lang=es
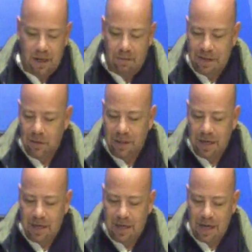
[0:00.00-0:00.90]
Hablando
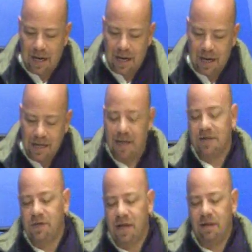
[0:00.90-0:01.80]
de la Liga
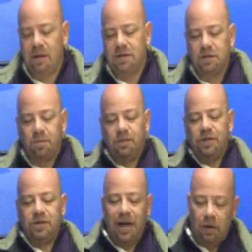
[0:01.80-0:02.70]
Nacional de Baloncesto
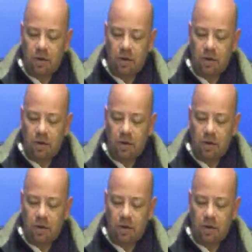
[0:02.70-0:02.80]
Profesional,